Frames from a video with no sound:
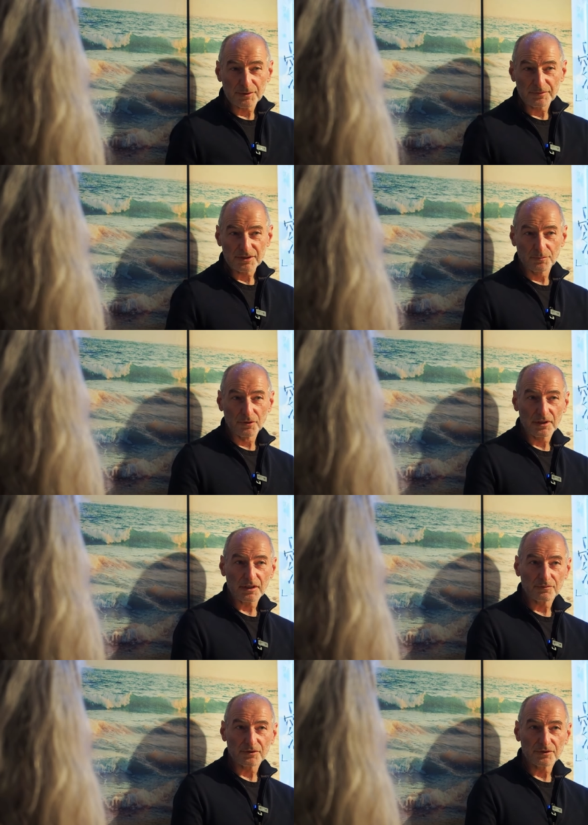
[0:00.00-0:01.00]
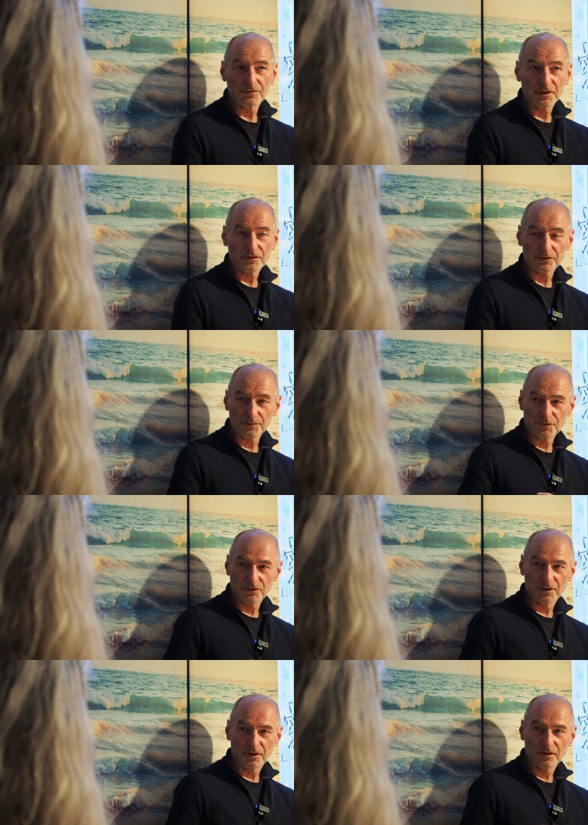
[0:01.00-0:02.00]
es eben diese Möglichkeit, was ich vorher gesagt habe,
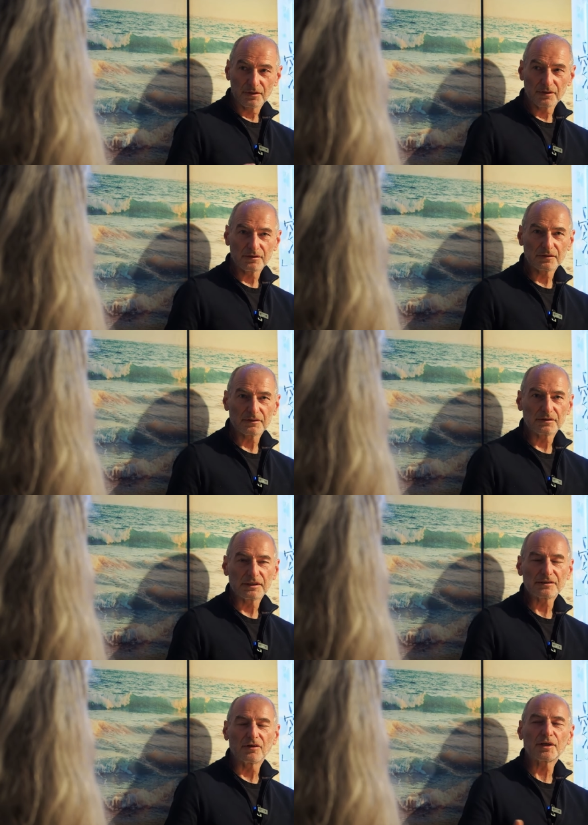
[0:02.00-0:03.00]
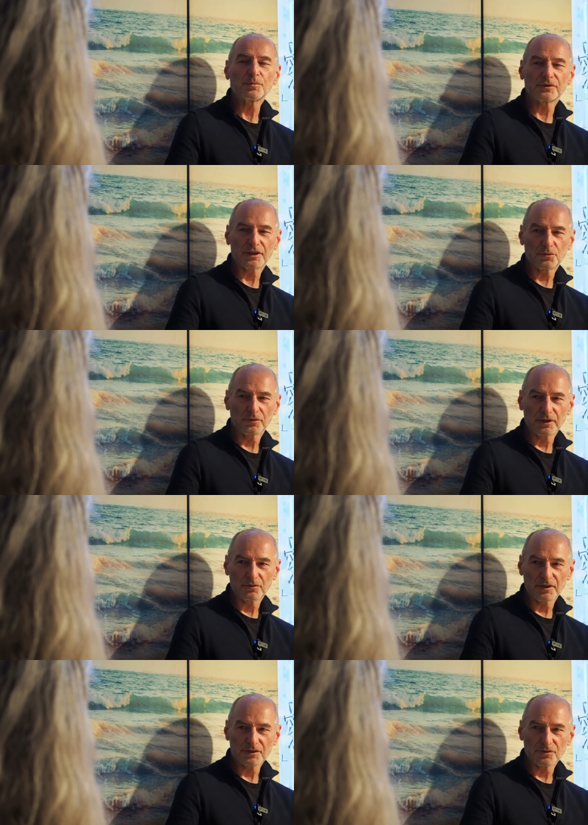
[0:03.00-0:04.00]
zur das Angebot der
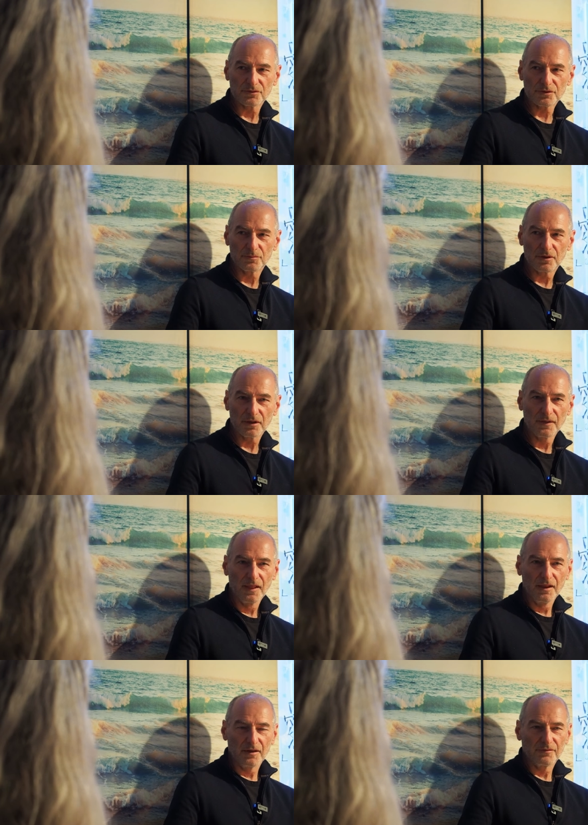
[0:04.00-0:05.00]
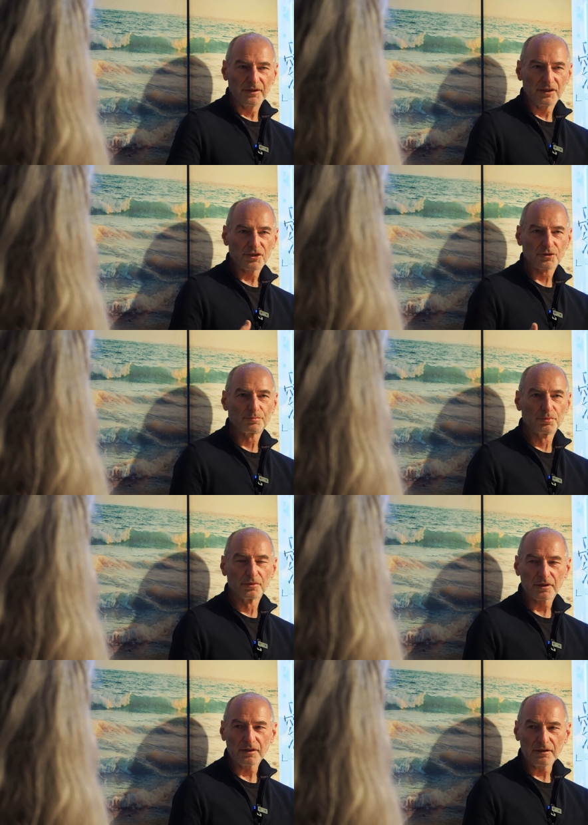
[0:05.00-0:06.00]
Koregulation zu machen. Wenn ich
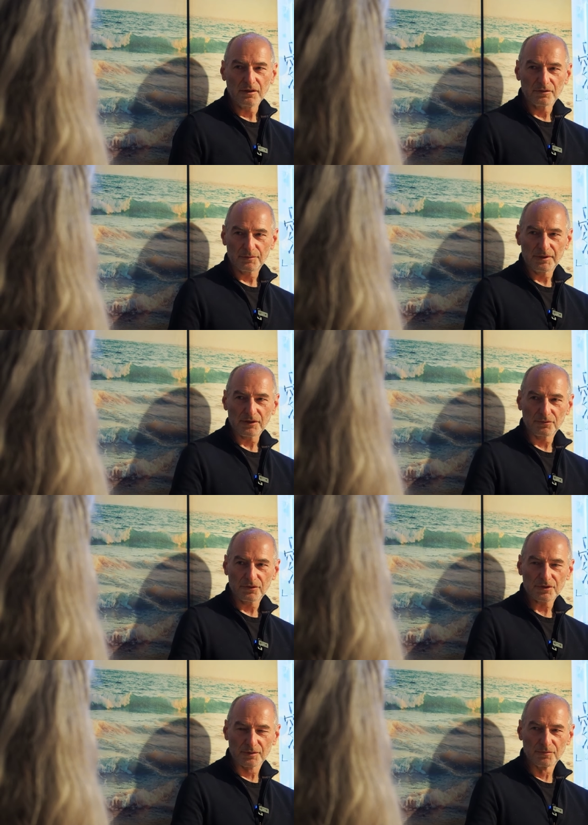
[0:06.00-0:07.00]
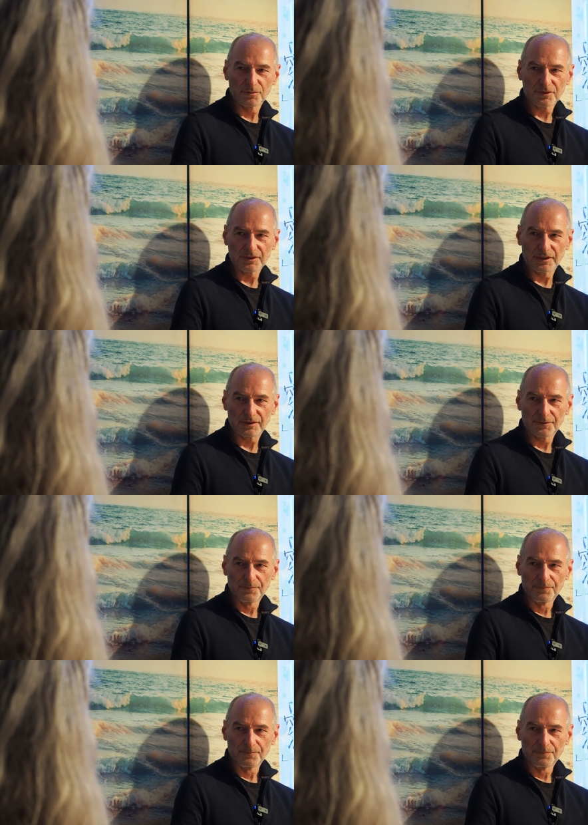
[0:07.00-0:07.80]
spüre und ich merke, oh, da stimmt was nicht